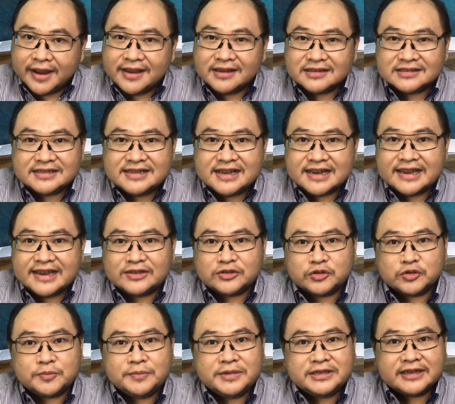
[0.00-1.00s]
yang sedang
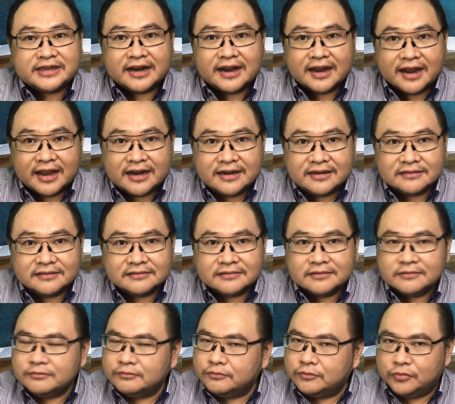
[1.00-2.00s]
Yesus bicarakan?
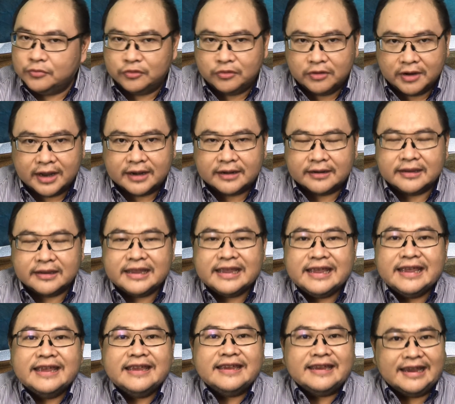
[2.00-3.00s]
Bukan.
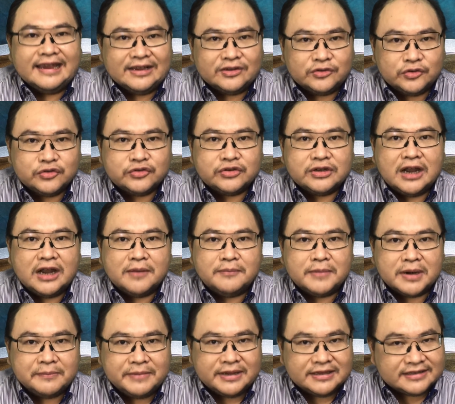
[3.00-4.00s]
Yesus sedang
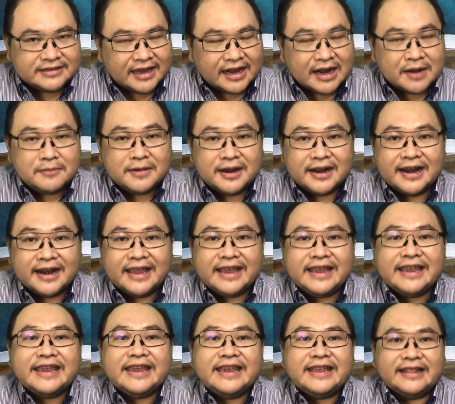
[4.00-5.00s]
berbicara mengenai
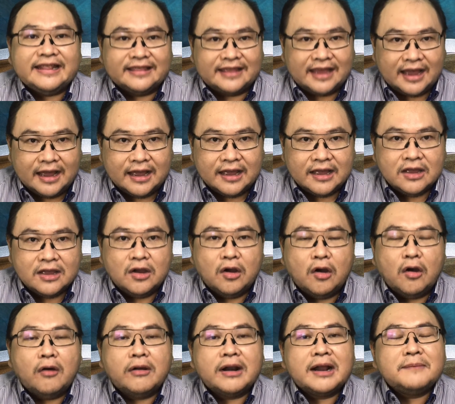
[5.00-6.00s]
kita,
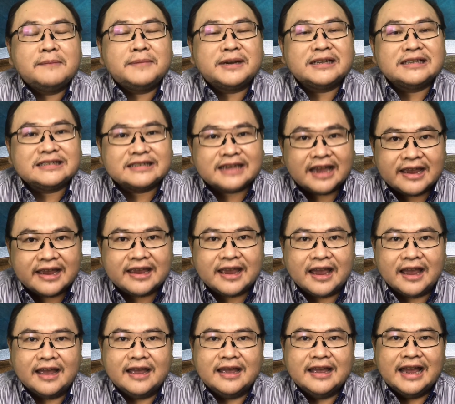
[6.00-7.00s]
orang percaya,
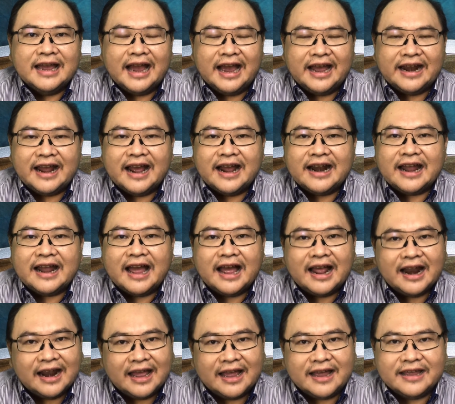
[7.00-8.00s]
anak-anak
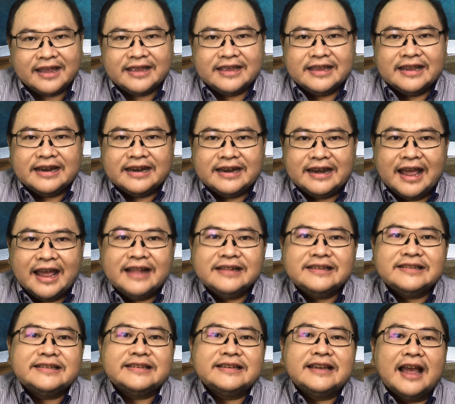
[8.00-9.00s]
Allah, dan
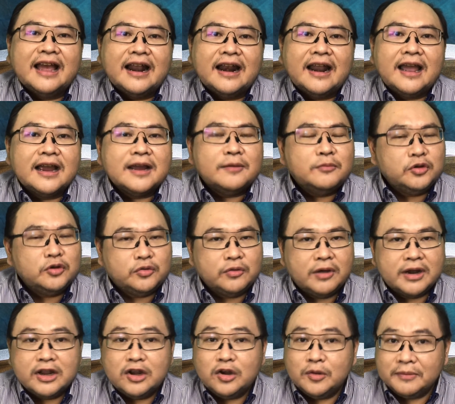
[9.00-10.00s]
segala kebutuhan
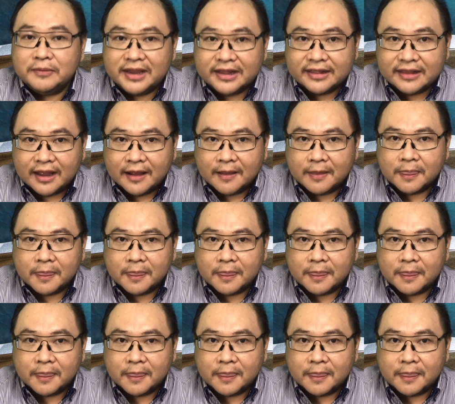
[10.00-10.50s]
hidup kita.